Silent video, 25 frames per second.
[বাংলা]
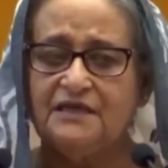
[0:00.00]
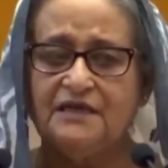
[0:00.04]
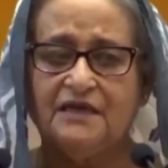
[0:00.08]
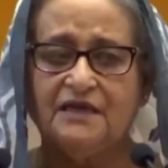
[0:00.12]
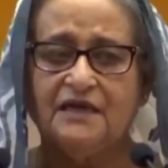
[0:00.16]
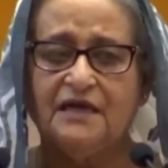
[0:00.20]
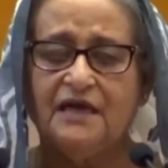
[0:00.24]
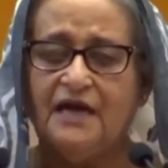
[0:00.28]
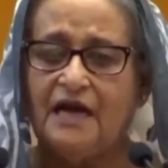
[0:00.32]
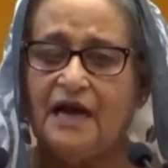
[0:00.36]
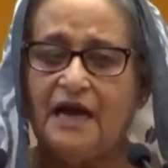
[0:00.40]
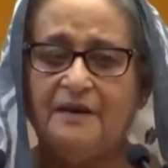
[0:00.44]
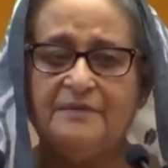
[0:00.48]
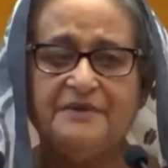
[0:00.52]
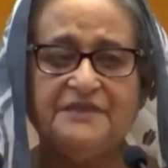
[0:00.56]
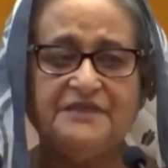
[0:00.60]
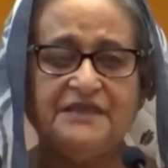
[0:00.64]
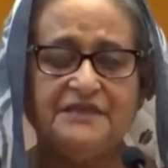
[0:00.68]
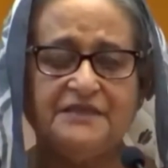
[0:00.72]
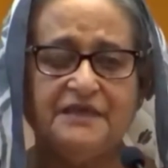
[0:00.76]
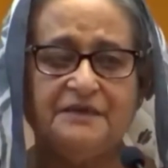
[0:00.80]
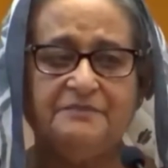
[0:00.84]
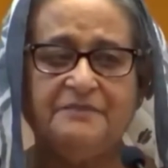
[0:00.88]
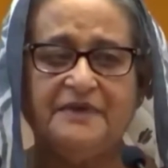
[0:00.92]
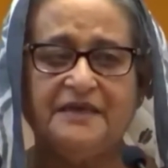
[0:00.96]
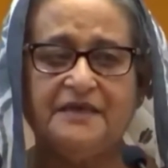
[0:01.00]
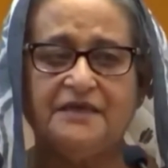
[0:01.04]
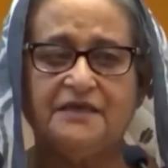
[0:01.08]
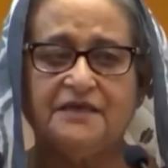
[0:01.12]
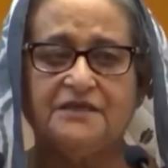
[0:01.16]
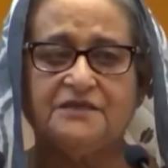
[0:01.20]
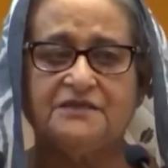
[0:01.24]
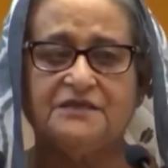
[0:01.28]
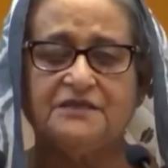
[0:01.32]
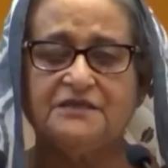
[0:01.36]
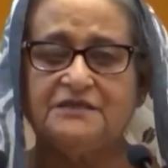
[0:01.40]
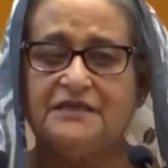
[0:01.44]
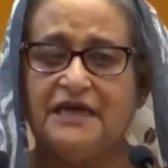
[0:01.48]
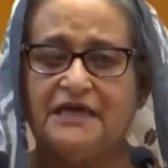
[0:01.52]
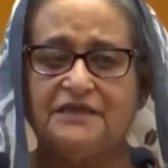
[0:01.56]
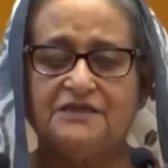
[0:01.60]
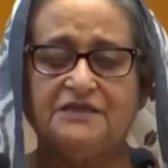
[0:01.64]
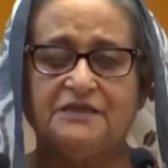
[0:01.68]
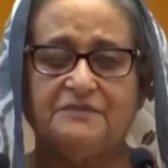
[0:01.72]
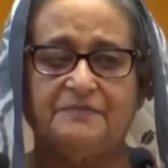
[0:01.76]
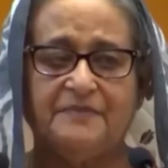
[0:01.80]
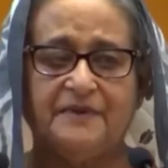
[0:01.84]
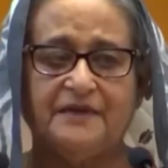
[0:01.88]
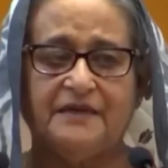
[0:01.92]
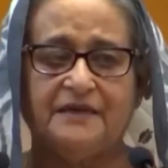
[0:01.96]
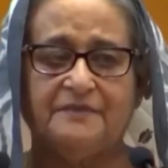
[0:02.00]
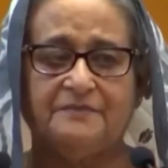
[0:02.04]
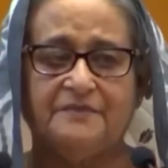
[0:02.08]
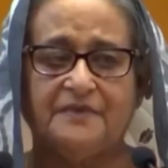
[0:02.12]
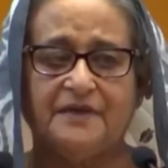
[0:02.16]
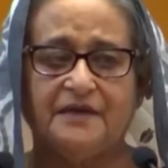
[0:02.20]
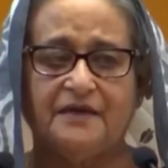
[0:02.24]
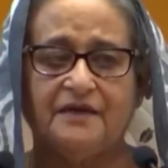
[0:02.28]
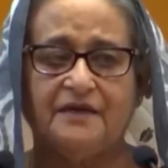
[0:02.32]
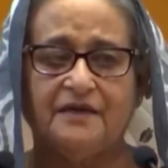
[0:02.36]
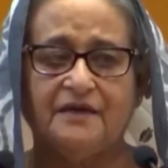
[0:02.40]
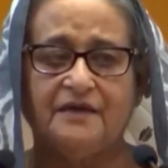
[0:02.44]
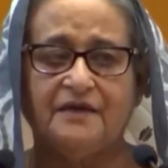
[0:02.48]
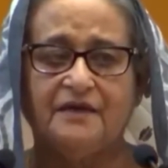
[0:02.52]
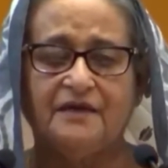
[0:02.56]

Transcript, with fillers: আছে আমরা সেটাই মেনে নিচ্ছি যে আসতে পারলাম না